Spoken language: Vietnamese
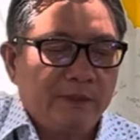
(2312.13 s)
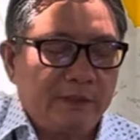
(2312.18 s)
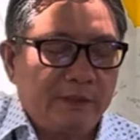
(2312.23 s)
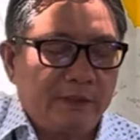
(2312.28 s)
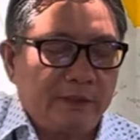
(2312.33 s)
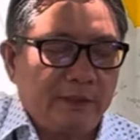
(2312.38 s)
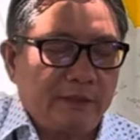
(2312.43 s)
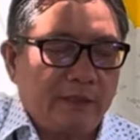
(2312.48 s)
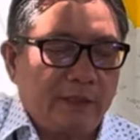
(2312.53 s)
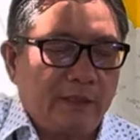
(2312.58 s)

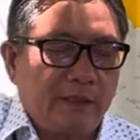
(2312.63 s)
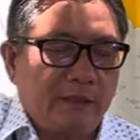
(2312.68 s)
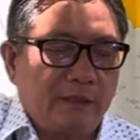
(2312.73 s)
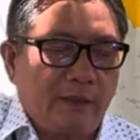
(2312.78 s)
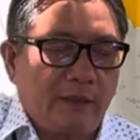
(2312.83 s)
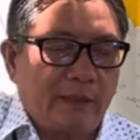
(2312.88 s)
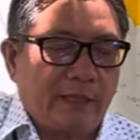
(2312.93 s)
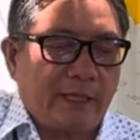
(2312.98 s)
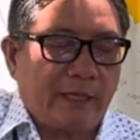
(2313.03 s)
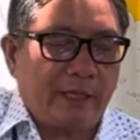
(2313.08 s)
Chưa từng
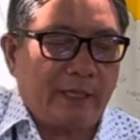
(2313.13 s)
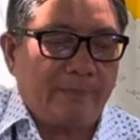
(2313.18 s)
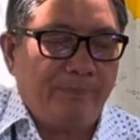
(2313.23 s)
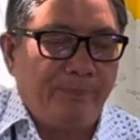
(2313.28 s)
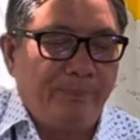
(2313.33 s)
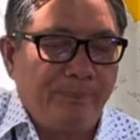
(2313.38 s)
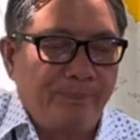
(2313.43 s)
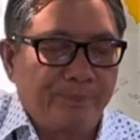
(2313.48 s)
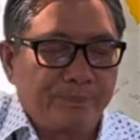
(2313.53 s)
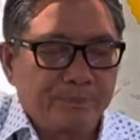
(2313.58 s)
có
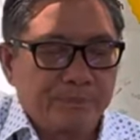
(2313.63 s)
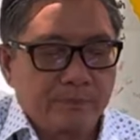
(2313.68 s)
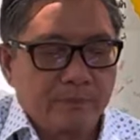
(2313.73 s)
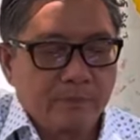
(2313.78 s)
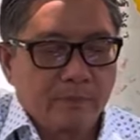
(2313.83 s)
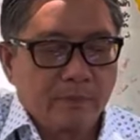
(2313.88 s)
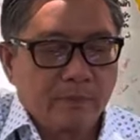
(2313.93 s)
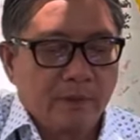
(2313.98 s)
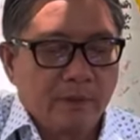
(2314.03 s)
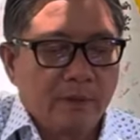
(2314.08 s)
cảnh
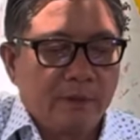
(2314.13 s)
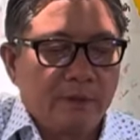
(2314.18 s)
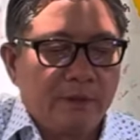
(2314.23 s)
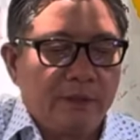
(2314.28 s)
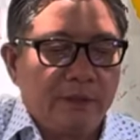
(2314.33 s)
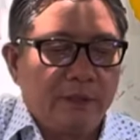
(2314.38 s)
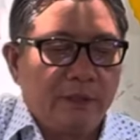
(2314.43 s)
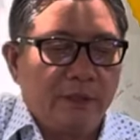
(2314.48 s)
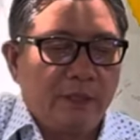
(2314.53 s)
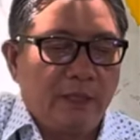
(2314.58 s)

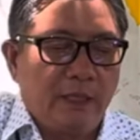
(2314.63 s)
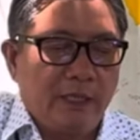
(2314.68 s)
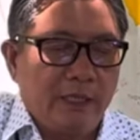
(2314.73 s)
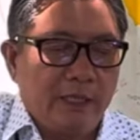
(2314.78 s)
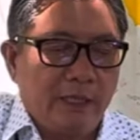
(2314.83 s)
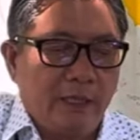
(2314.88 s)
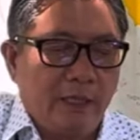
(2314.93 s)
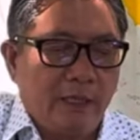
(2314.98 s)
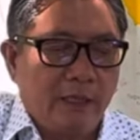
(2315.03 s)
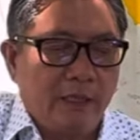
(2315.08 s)

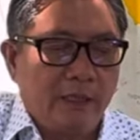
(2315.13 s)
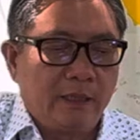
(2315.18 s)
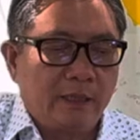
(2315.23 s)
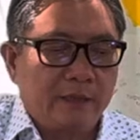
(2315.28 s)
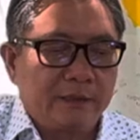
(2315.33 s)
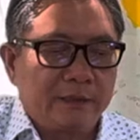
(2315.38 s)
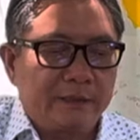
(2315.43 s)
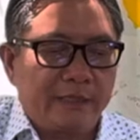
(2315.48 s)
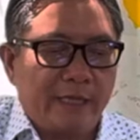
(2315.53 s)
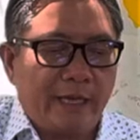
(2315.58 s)
giữa
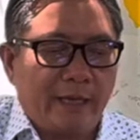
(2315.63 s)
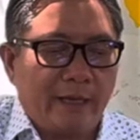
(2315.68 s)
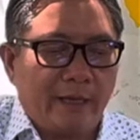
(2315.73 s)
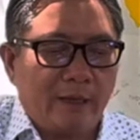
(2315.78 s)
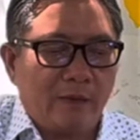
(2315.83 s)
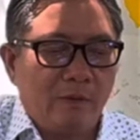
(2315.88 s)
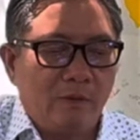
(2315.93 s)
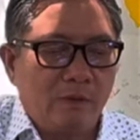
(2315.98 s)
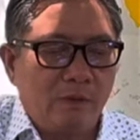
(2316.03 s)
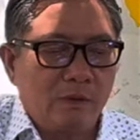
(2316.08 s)

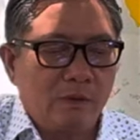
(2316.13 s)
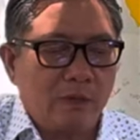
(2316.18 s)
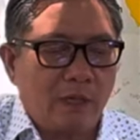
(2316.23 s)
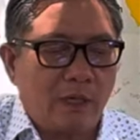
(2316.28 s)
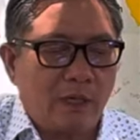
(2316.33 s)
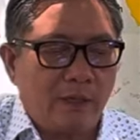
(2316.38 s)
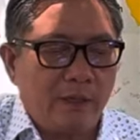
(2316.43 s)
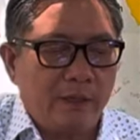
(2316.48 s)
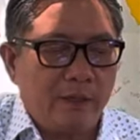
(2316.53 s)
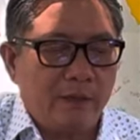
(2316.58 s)
trạng huống
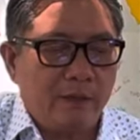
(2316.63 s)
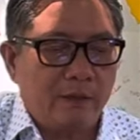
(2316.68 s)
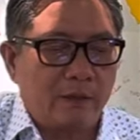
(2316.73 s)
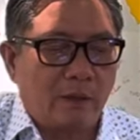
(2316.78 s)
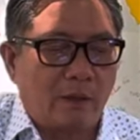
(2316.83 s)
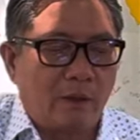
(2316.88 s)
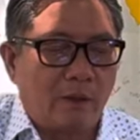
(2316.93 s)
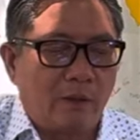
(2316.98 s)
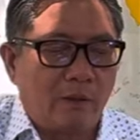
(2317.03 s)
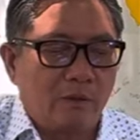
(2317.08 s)
đói
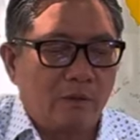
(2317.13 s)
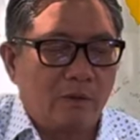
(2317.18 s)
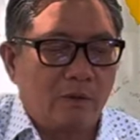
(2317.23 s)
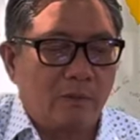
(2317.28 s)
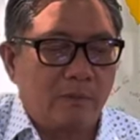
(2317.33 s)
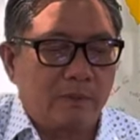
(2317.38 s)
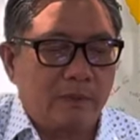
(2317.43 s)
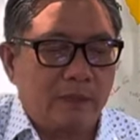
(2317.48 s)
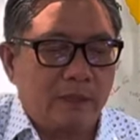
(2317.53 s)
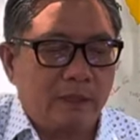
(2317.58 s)
khổ
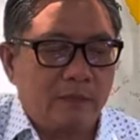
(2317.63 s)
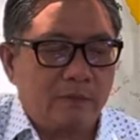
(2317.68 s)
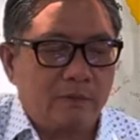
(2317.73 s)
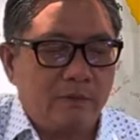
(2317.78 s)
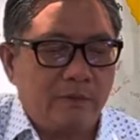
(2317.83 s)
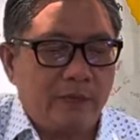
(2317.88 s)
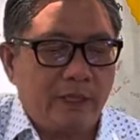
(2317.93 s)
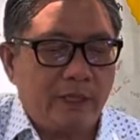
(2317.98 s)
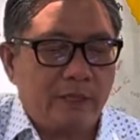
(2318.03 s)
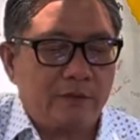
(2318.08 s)
cùng cực
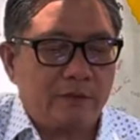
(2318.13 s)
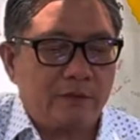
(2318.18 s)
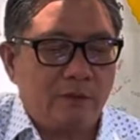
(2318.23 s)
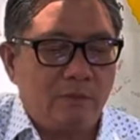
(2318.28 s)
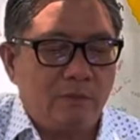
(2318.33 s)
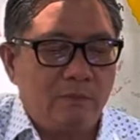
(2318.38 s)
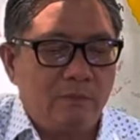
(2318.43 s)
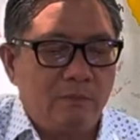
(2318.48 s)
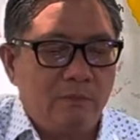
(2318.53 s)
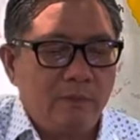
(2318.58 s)
của dân
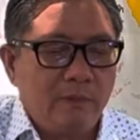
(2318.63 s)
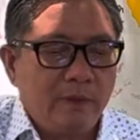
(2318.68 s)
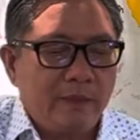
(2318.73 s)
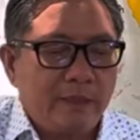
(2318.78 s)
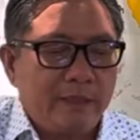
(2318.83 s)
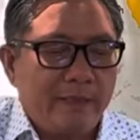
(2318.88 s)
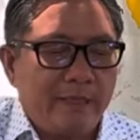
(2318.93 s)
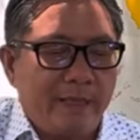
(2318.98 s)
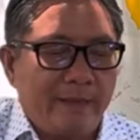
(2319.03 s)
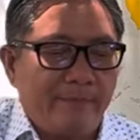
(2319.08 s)
chúng
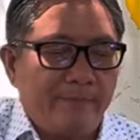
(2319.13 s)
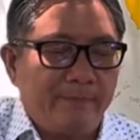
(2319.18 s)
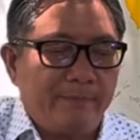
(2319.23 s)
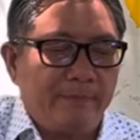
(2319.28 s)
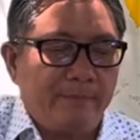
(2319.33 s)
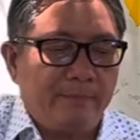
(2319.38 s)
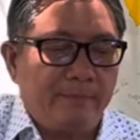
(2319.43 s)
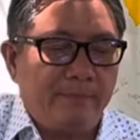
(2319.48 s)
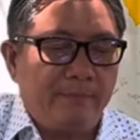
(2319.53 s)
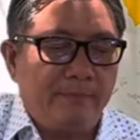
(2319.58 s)

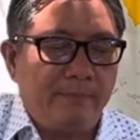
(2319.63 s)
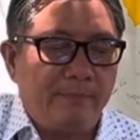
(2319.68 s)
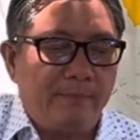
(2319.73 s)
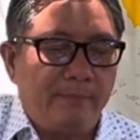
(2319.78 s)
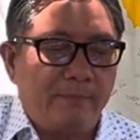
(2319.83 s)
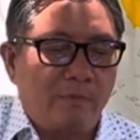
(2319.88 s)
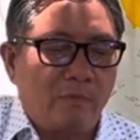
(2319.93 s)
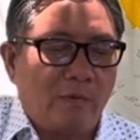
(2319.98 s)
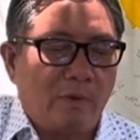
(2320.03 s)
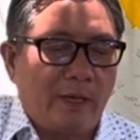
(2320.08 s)
dám
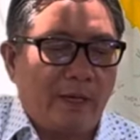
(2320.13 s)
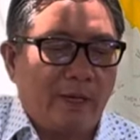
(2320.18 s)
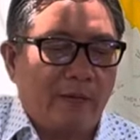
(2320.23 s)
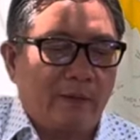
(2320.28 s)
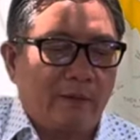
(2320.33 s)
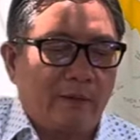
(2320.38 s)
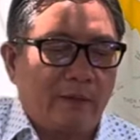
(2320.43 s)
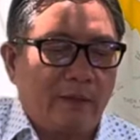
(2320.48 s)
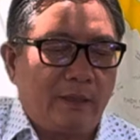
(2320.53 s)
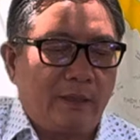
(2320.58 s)

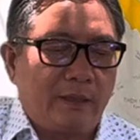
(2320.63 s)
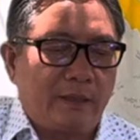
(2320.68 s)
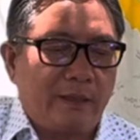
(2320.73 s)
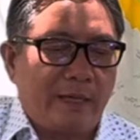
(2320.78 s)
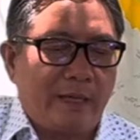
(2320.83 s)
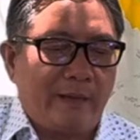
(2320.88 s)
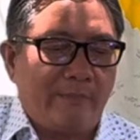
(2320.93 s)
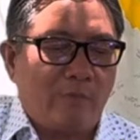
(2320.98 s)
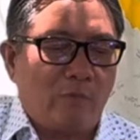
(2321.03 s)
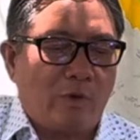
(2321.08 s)
quan à,
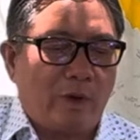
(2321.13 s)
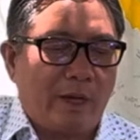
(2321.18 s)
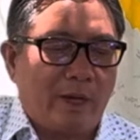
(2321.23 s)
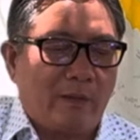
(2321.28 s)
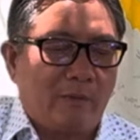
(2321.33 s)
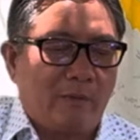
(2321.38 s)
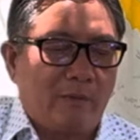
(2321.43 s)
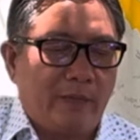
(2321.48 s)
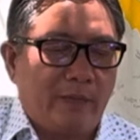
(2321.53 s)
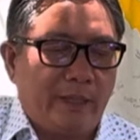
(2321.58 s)
đám
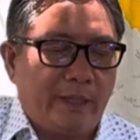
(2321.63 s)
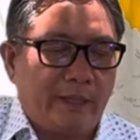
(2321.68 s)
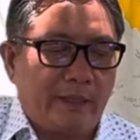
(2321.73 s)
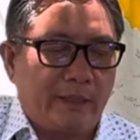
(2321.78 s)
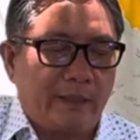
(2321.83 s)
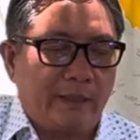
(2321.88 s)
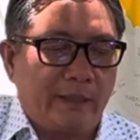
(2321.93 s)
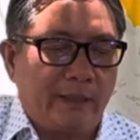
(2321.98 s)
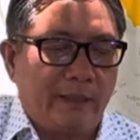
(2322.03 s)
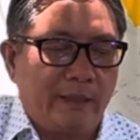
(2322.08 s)
quan quyền
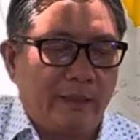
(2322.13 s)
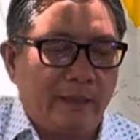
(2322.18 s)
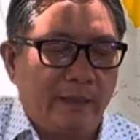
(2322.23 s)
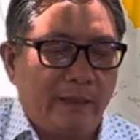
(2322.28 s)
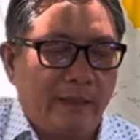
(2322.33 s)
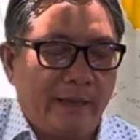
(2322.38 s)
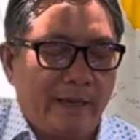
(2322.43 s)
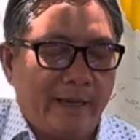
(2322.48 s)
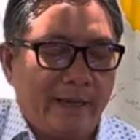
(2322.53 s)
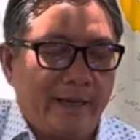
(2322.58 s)

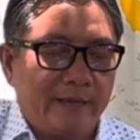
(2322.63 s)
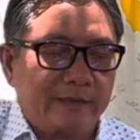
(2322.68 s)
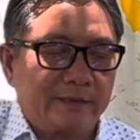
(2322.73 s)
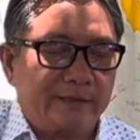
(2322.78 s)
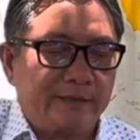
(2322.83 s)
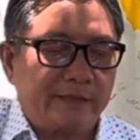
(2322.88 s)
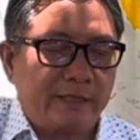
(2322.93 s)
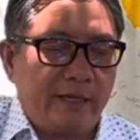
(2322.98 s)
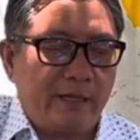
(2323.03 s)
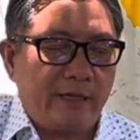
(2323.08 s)
hạng
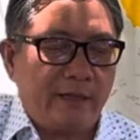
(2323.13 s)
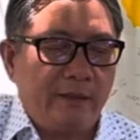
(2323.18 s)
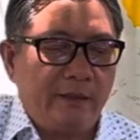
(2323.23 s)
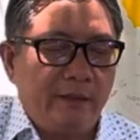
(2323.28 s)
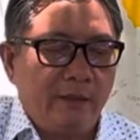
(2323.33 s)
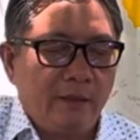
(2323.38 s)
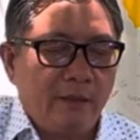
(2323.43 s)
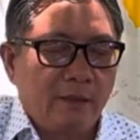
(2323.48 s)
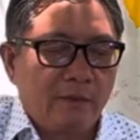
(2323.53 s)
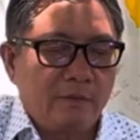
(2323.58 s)
C
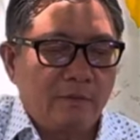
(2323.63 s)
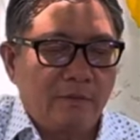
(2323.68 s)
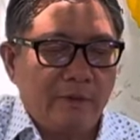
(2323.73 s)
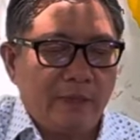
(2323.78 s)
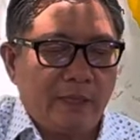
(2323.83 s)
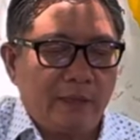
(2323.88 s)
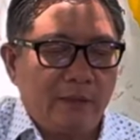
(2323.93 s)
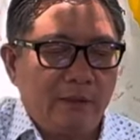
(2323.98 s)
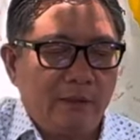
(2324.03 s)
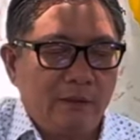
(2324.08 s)
của
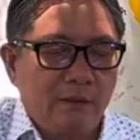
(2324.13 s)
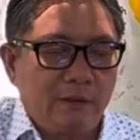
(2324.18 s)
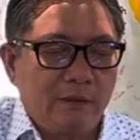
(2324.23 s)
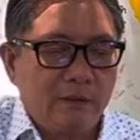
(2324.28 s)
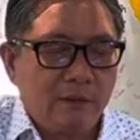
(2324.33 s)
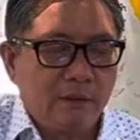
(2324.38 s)
nhà nước